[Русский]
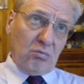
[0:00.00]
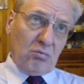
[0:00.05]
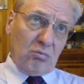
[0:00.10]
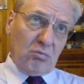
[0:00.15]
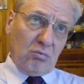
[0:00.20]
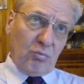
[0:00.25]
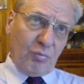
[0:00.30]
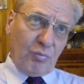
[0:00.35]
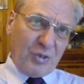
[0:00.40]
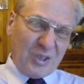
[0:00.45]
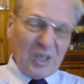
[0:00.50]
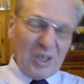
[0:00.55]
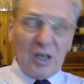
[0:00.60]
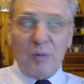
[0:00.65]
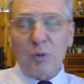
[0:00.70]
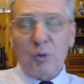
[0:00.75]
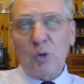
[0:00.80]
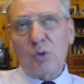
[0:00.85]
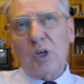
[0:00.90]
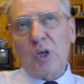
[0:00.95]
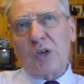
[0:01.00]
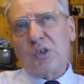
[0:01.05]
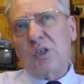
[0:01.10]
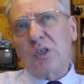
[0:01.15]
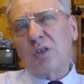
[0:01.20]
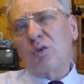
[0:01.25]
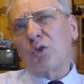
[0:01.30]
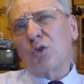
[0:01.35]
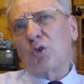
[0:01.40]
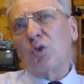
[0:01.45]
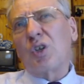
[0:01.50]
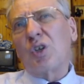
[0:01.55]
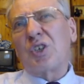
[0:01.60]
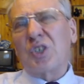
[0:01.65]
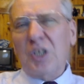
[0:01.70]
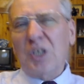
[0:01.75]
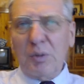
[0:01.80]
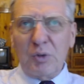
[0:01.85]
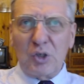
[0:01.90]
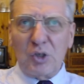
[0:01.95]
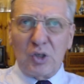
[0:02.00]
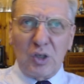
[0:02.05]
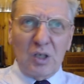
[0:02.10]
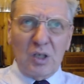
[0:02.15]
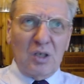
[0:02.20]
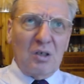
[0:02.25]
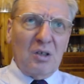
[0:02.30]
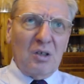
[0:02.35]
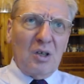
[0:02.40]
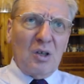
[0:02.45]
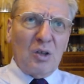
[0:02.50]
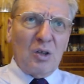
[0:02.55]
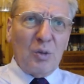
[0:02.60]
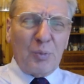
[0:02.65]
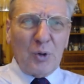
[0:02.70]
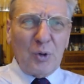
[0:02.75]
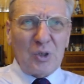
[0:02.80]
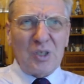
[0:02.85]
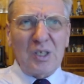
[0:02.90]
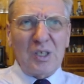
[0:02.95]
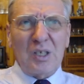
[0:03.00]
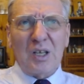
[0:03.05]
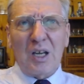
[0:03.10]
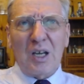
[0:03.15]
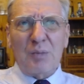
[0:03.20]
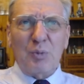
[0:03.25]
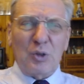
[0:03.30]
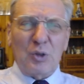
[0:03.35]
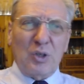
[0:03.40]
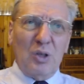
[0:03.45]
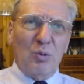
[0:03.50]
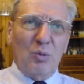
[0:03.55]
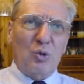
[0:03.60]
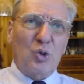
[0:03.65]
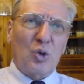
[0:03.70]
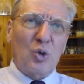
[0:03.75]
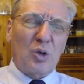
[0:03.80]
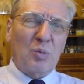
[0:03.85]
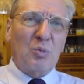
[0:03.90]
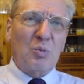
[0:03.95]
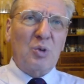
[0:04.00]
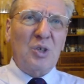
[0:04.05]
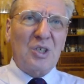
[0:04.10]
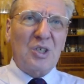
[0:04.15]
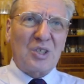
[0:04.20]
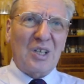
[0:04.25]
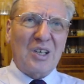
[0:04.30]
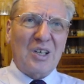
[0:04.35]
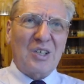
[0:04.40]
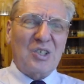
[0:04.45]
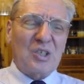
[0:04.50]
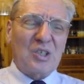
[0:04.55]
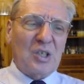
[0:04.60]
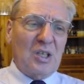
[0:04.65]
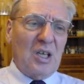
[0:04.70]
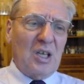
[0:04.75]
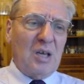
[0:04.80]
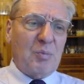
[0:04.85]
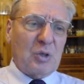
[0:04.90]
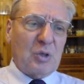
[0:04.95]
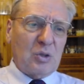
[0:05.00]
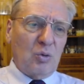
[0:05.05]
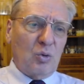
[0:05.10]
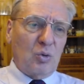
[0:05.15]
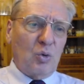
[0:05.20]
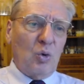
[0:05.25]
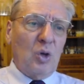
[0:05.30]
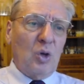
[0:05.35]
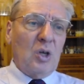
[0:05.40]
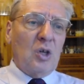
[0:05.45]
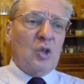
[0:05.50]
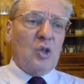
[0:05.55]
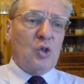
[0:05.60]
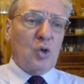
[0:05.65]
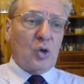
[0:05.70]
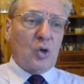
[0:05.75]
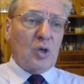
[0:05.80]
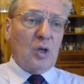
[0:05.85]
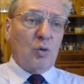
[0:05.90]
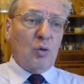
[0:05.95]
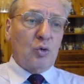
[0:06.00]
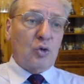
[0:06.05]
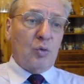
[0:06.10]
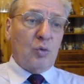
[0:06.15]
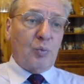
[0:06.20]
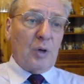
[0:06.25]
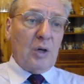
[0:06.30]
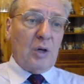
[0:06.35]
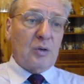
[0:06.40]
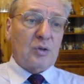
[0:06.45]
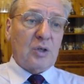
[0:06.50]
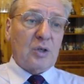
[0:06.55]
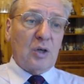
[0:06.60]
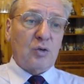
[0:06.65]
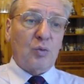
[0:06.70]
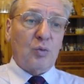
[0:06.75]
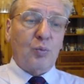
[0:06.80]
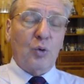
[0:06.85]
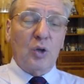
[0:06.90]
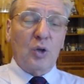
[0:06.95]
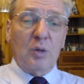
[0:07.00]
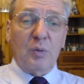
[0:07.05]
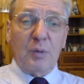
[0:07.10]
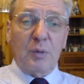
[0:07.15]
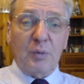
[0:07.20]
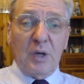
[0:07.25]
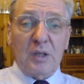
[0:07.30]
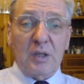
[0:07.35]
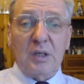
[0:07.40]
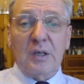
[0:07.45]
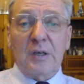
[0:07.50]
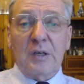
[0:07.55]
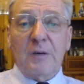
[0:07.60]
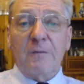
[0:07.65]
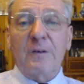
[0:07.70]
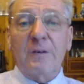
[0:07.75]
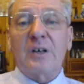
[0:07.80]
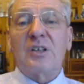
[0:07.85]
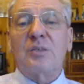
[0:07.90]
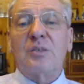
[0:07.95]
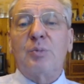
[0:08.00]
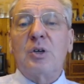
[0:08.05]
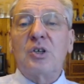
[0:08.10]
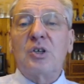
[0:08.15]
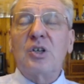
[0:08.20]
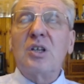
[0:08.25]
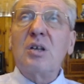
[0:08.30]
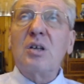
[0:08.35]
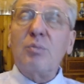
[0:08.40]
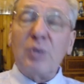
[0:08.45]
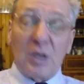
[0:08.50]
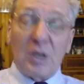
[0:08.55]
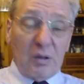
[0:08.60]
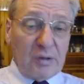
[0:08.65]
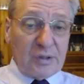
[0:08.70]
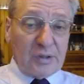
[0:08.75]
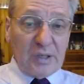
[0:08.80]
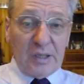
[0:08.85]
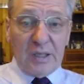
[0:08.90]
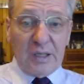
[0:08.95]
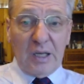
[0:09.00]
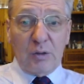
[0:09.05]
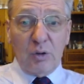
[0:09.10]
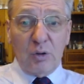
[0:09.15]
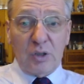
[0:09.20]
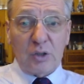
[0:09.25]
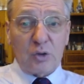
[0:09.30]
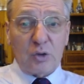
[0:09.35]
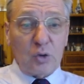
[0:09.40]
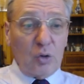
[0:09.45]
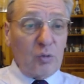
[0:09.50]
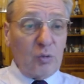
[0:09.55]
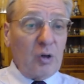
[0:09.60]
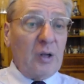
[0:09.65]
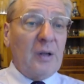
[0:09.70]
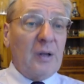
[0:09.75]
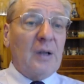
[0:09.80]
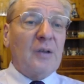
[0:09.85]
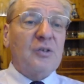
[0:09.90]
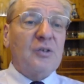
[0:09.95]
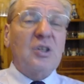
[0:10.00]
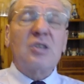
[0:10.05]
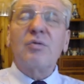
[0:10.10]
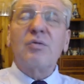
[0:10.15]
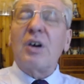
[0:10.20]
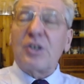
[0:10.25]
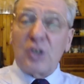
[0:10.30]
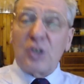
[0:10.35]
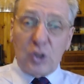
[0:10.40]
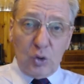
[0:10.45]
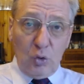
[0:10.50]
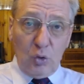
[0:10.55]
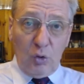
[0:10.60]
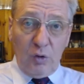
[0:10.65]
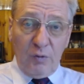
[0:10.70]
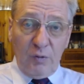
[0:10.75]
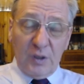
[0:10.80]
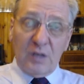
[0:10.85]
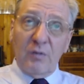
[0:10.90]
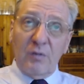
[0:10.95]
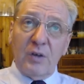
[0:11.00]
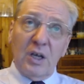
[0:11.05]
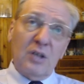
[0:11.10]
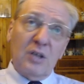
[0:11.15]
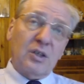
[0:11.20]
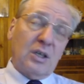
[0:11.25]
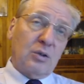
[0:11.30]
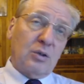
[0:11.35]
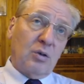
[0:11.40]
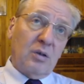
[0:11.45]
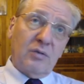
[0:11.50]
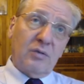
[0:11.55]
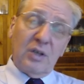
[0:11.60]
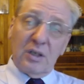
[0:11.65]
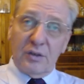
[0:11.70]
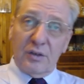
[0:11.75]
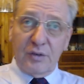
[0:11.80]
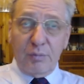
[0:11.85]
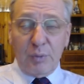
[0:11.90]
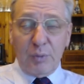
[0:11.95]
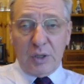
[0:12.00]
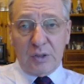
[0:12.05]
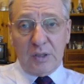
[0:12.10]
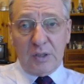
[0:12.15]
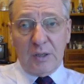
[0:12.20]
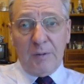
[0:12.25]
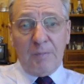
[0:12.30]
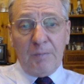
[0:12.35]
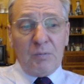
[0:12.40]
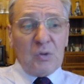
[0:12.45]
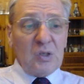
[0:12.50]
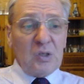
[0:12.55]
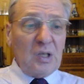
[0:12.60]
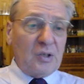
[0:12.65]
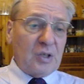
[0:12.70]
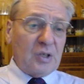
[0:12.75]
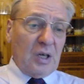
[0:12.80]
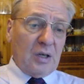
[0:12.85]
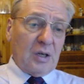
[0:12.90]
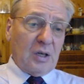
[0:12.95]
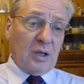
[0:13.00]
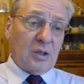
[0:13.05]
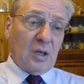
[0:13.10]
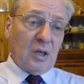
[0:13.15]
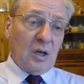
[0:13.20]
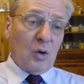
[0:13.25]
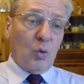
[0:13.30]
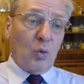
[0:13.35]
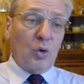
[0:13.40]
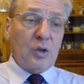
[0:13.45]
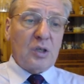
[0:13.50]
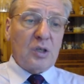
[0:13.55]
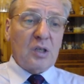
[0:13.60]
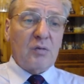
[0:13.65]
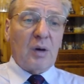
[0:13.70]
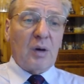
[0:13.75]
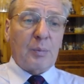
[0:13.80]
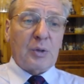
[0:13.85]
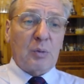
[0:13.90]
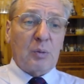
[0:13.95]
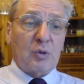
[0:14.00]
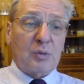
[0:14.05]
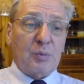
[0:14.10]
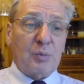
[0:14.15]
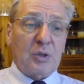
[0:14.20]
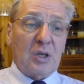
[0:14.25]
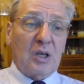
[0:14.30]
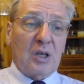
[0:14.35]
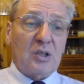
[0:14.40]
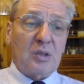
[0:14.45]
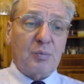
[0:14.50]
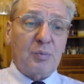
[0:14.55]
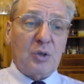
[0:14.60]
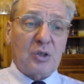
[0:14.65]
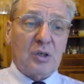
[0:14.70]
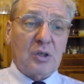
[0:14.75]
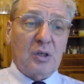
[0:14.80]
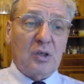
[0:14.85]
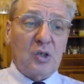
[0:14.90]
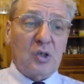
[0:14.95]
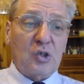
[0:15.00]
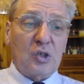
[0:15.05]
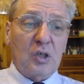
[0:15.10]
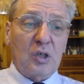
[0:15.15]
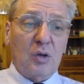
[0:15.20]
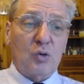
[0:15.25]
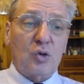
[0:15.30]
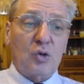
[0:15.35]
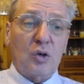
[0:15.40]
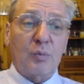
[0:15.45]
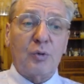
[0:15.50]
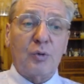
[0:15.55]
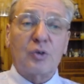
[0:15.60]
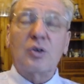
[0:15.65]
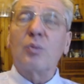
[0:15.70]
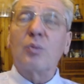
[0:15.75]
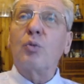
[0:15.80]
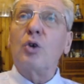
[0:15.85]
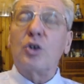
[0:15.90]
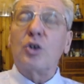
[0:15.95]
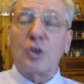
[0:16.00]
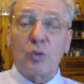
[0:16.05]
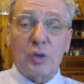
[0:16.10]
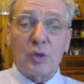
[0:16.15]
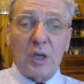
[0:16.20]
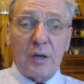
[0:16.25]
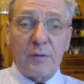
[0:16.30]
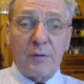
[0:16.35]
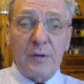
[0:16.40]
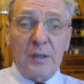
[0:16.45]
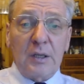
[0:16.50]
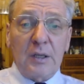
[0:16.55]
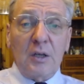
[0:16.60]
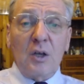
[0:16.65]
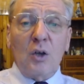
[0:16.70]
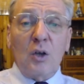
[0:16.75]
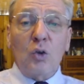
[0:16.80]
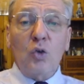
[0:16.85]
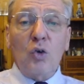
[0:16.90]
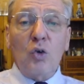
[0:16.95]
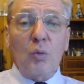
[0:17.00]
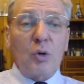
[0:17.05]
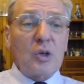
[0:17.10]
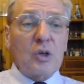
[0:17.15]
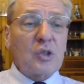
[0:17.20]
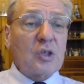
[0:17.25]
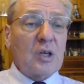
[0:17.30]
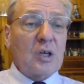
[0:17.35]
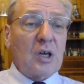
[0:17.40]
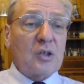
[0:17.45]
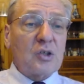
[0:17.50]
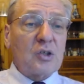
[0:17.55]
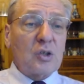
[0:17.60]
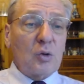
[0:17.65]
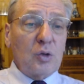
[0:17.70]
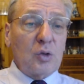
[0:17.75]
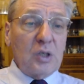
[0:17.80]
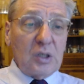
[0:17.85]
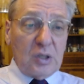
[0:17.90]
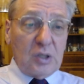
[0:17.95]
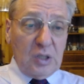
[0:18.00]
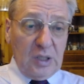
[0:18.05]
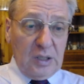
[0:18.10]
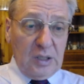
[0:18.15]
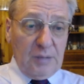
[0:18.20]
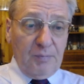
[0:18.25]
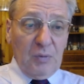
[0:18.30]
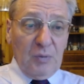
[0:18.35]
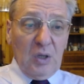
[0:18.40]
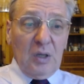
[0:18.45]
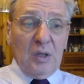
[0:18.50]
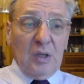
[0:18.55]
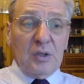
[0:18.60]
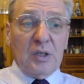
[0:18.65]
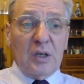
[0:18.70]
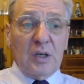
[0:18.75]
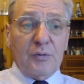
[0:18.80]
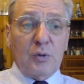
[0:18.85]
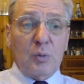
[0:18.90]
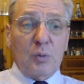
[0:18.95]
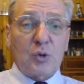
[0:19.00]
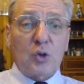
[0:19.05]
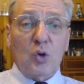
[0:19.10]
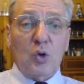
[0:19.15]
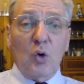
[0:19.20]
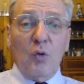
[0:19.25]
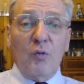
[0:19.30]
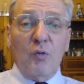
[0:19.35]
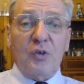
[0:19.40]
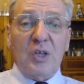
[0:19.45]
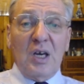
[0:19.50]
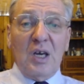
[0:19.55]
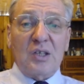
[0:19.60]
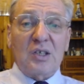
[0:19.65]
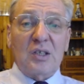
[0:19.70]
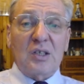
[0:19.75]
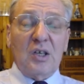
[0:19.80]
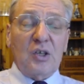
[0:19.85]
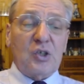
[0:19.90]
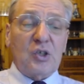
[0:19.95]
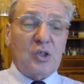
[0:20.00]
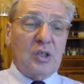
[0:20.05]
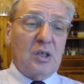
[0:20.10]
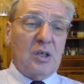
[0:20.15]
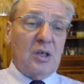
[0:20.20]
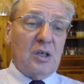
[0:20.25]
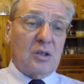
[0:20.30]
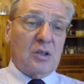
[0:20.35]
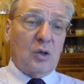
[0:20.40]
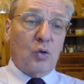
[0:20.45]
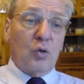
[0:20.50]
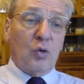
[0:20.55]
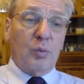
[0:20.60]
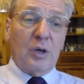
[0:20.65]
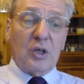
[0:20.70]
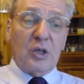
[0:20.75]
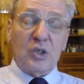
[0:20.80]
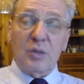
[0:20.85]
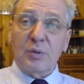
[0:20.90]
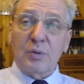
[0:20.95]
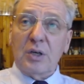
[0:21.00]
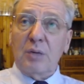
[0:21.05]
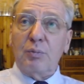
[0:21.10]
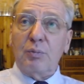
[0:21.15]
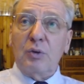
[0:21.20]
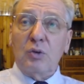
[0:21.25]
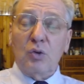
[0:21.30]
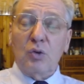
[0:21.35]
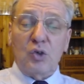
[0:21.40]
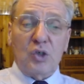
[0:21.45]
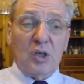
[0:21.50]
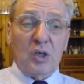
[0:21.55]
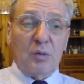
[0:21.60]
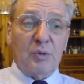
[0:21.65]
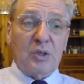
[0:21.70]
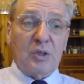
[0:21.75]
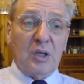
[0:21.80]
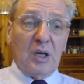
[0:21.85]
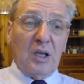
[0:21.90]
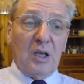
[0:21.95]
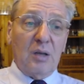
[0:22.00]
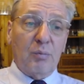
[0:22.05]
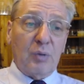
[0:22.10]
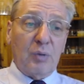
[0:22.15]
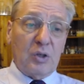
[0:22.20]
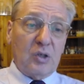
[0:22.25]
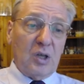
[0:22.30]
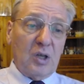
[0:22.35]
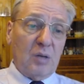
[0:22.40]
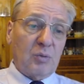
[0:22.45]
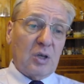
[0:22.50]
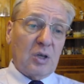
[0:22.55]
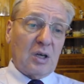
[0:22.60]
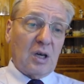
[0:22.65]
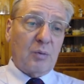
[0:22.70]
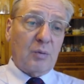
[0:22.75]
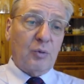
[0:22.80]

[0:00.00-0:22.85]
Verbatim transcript: в целом неудача. Не то, что он ошибочный, но просто играть после него черным несколько тяжелее, поскольку черные уступают сразу поле b5 в распоряжении белого слона. Но это к слову. Здесь важно что в этом варианте, который не встретился в партии. Нельзя играть конь d2, потому что потеряется пешка на d4, у черных просто больше ударов, но можно сыграть слон e3, Дело в том, что взятие на e4 это грубая ошибка, ведущая к материальным потерям, так как